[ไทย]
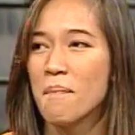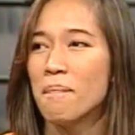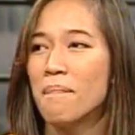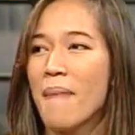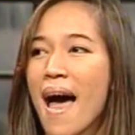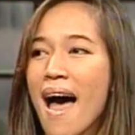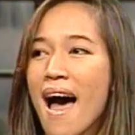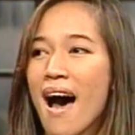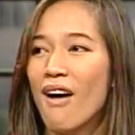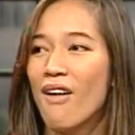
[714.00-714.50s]

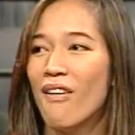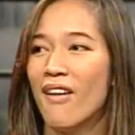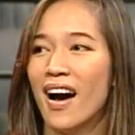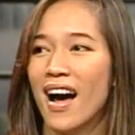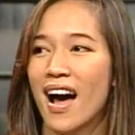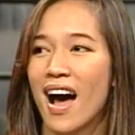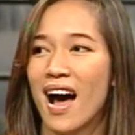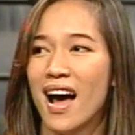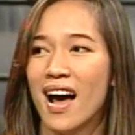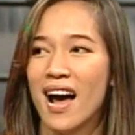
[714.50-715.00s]
แป้ว
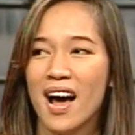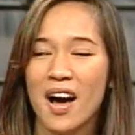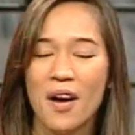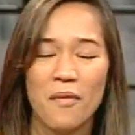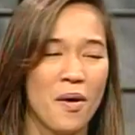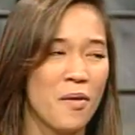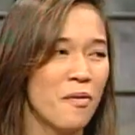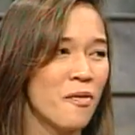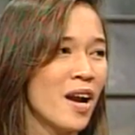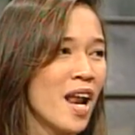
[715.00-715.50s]
อะ
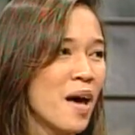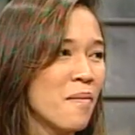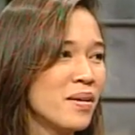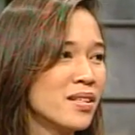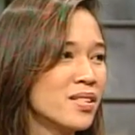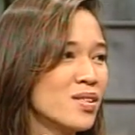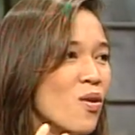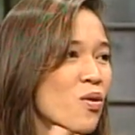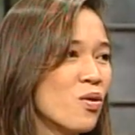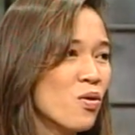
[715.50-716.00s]
แบบเวลาไป
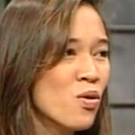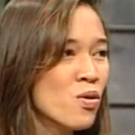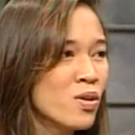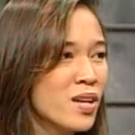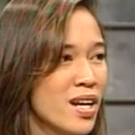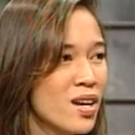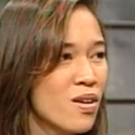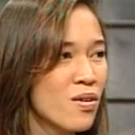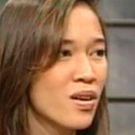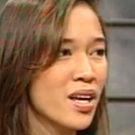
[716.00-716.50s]
ส่งลูก
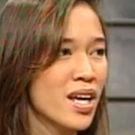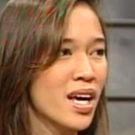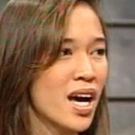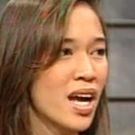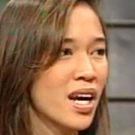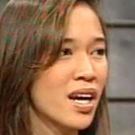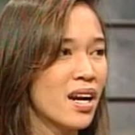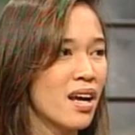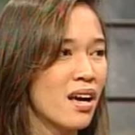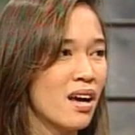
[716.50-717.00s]
ที่โรงเรีย
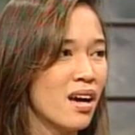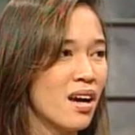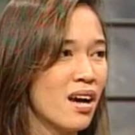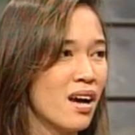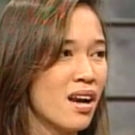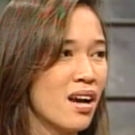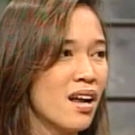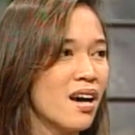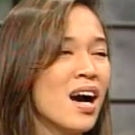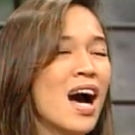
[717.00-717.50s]
น
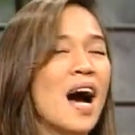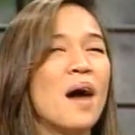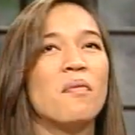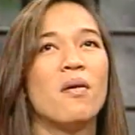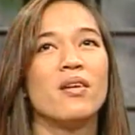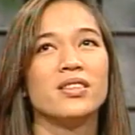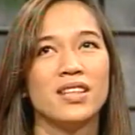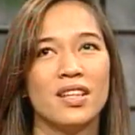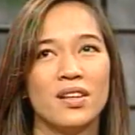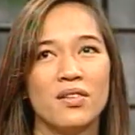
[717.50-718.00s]
แล้วขับ
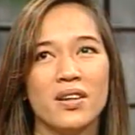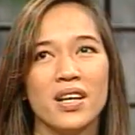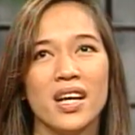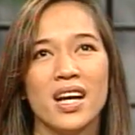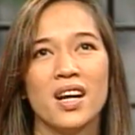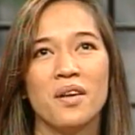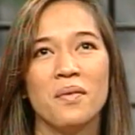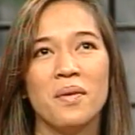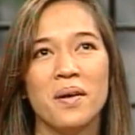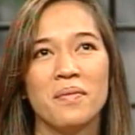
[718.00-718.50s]
ออกจากโรงเรีย
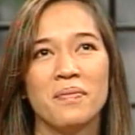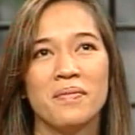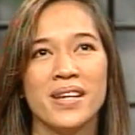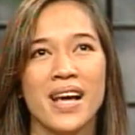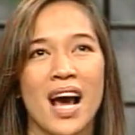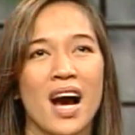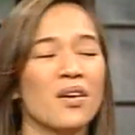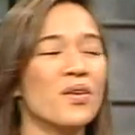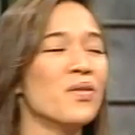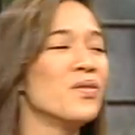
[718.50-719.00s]
นแล้วแบบอ
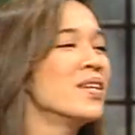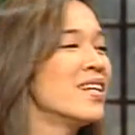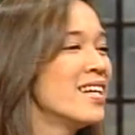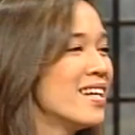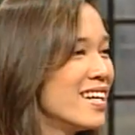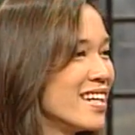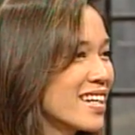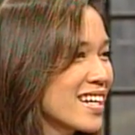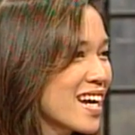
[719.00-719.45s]
ยากยูเทิร์น